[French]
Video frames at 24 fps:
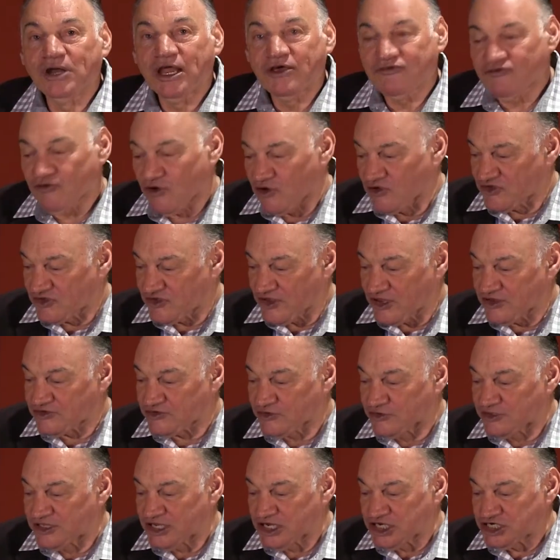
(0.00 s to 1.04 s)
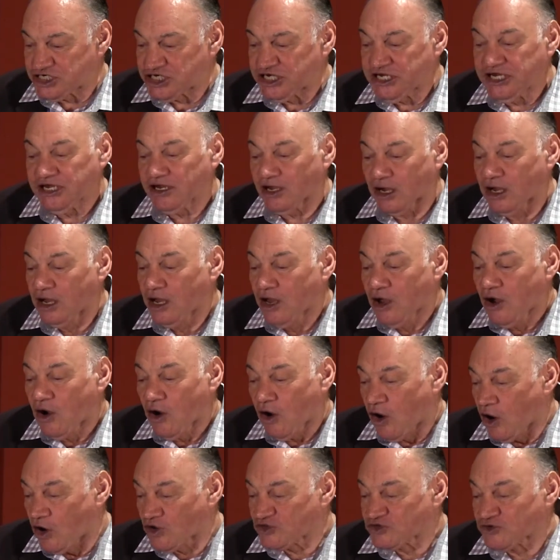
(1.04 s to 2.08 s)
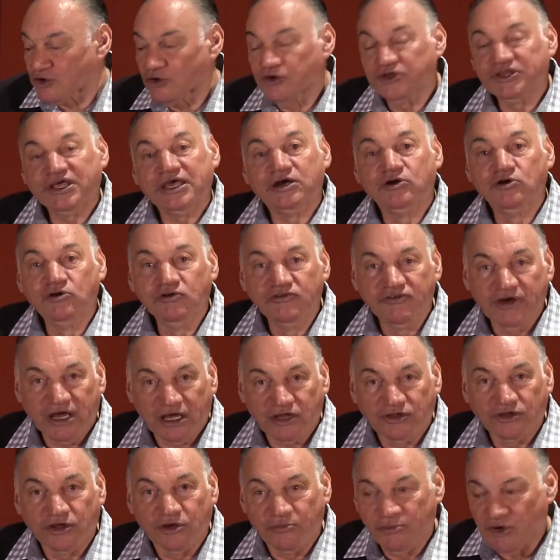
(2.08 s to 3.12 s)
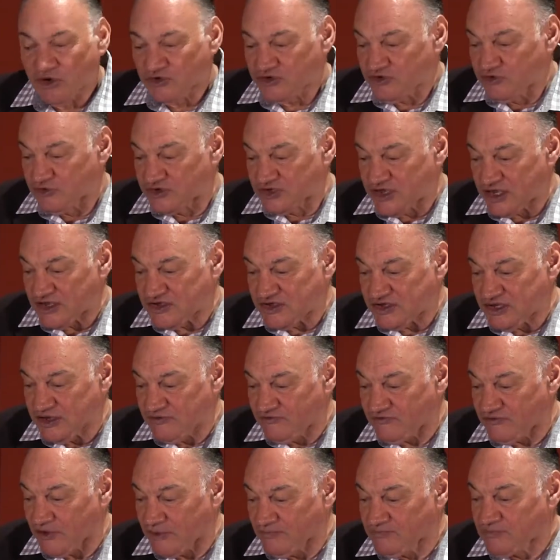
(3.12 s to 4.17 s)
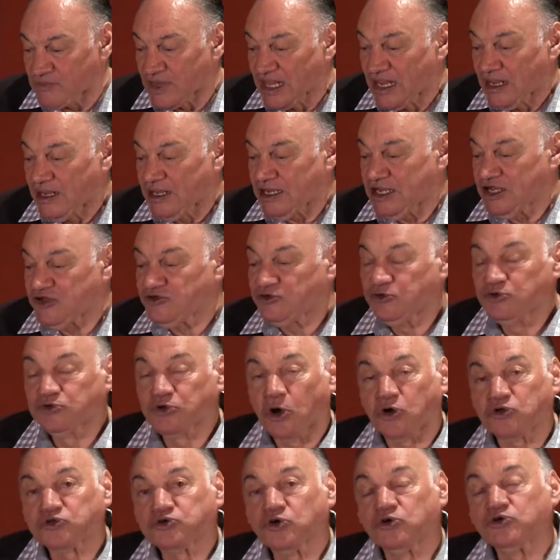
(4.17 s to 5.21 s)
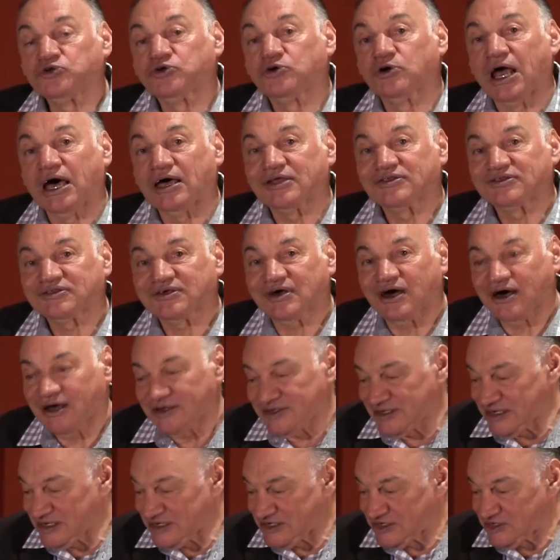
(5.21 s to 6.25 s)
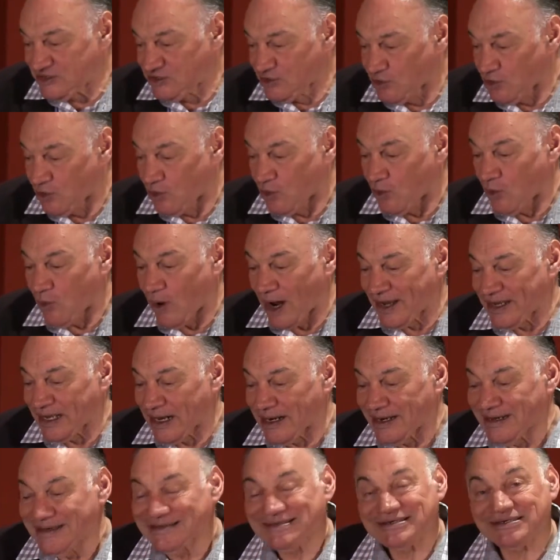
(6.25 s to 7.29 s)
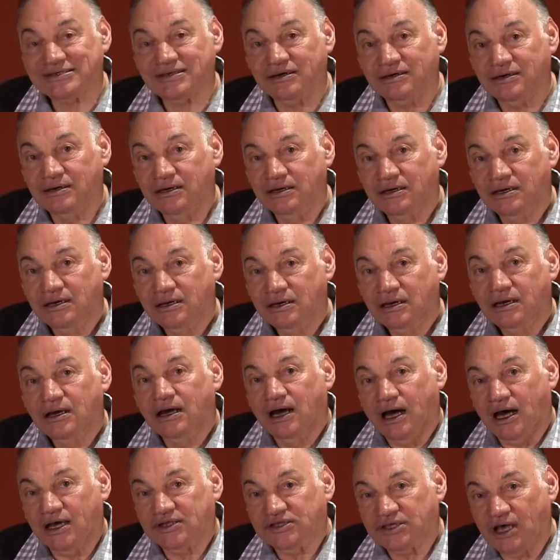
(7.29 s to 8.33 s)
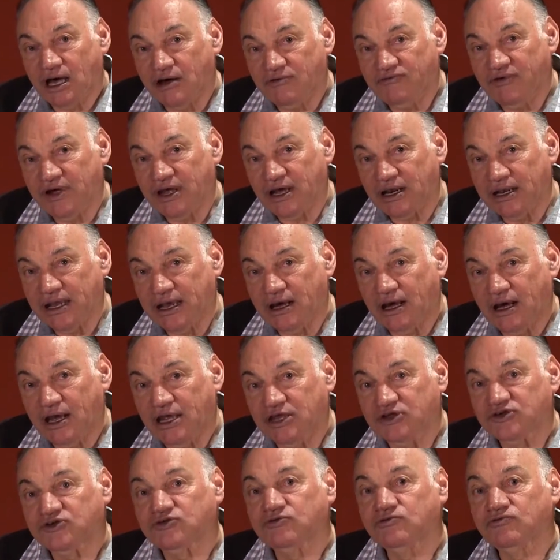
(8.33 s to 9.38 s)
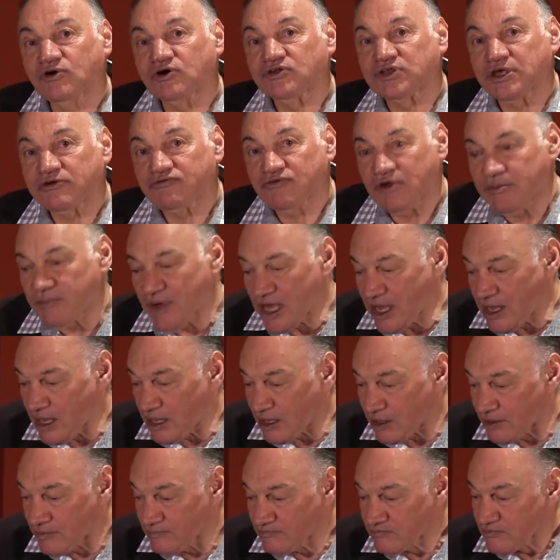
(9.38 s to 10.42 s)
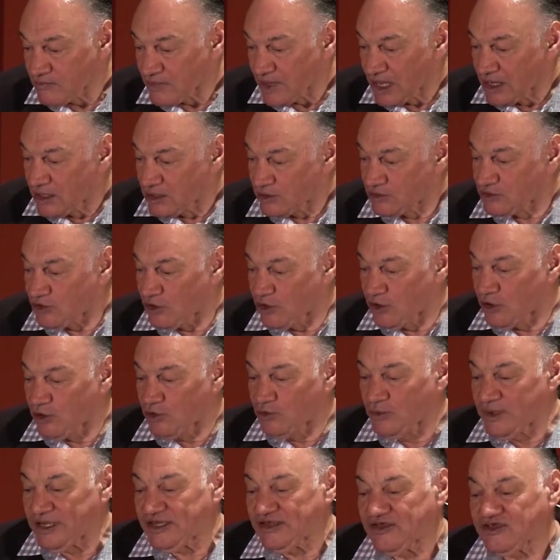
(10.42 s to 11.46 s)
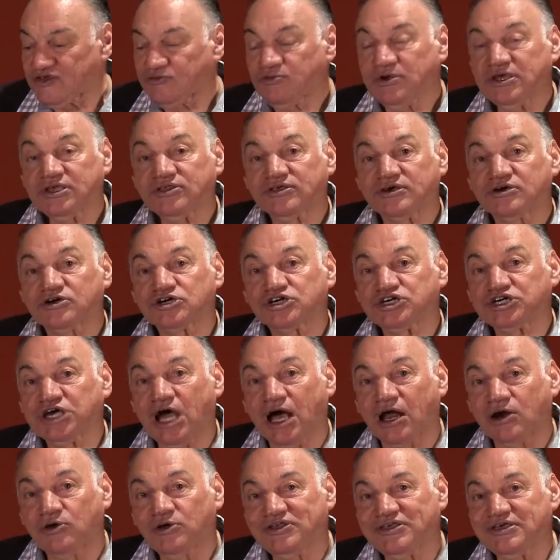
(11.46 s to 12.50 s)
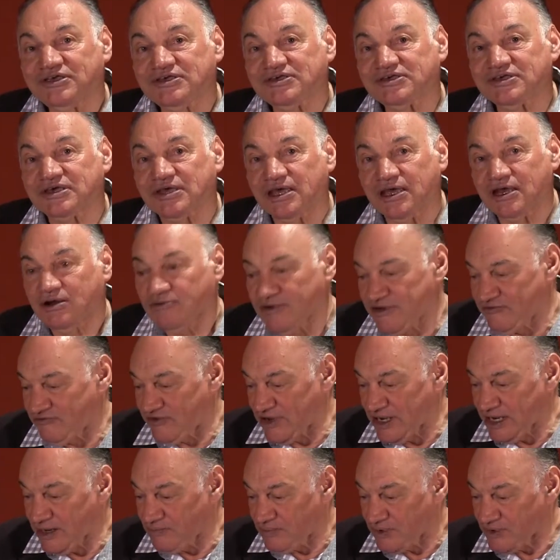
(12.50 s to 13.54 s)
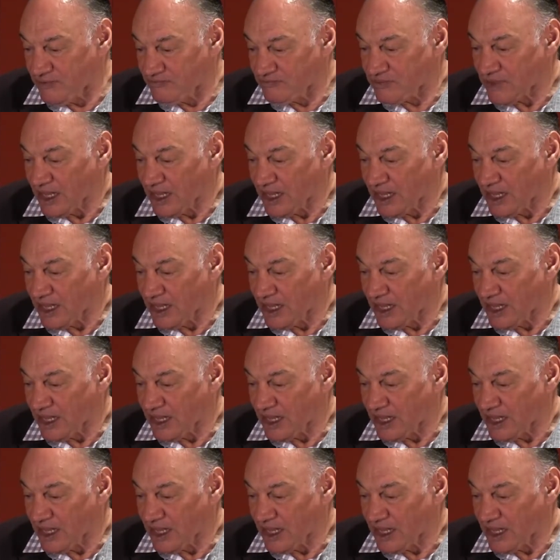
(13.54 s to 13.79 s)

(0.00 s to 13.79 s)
où les Français se déchirent entre des gouvernements successifs, issus tantôt de la tradition royaliste, à travers les règnes souvent éphémères de Louis XVIII, Charles X et Louis-Philippe,